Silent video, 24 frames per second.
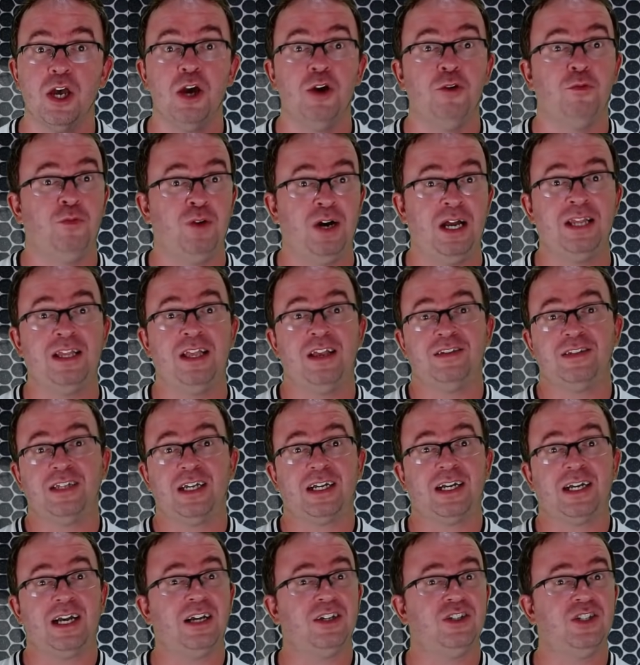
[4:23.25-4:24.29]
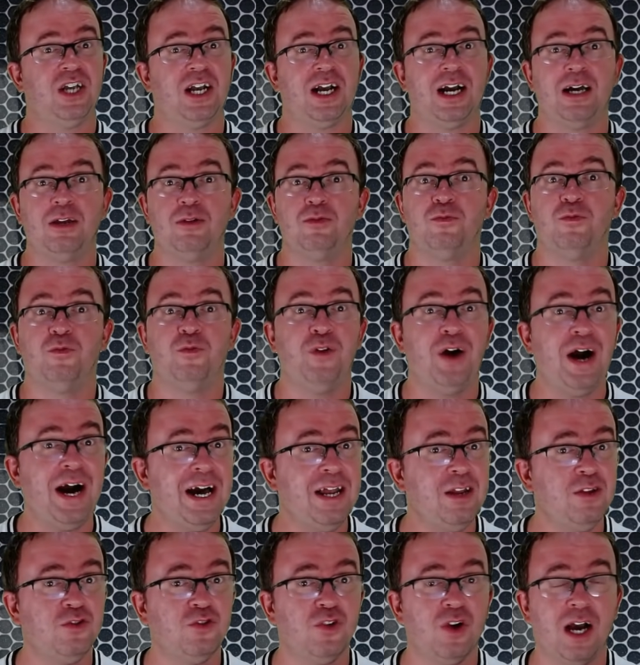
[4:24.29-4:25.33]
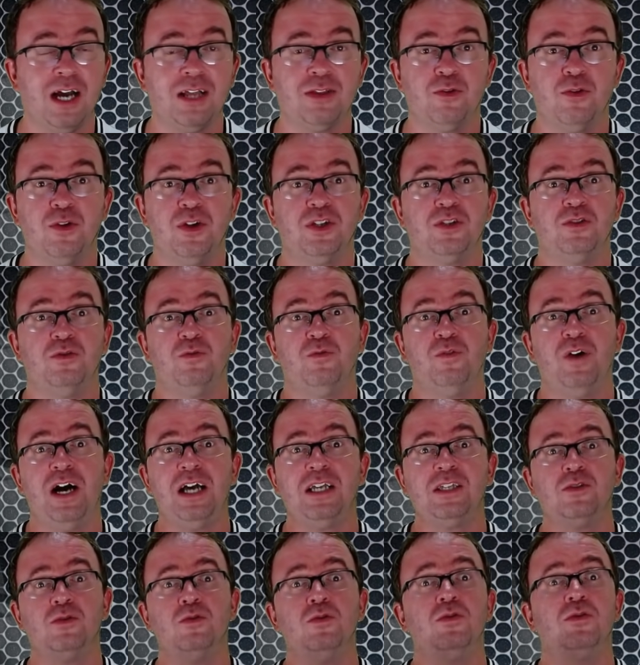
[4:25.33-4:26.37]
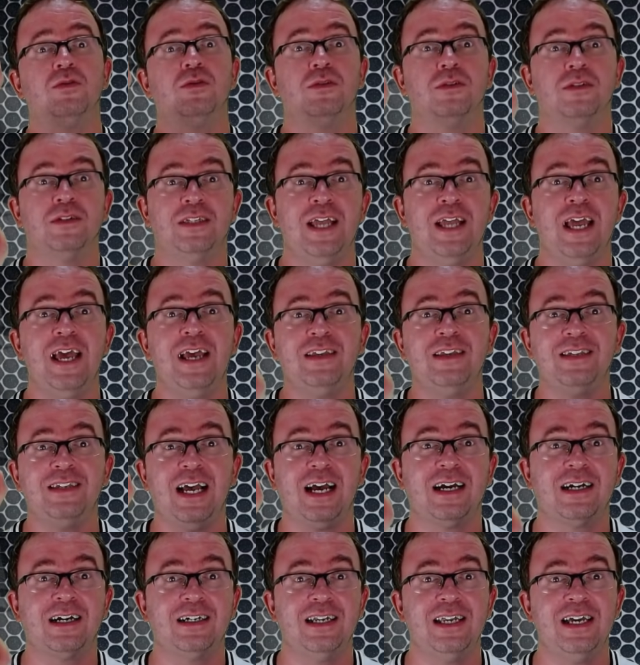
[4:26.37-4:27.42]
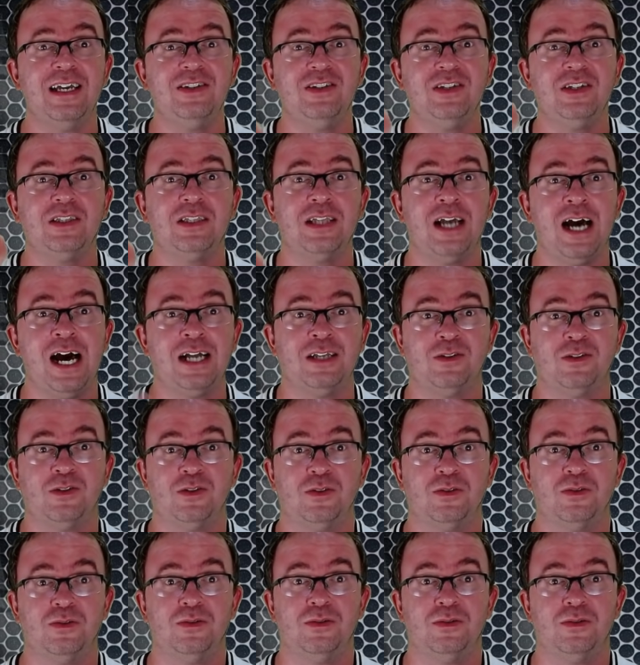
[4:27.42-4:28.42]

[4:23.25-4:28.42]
Vale destacar que chegaram vários jogadores do Vasco desacreditados.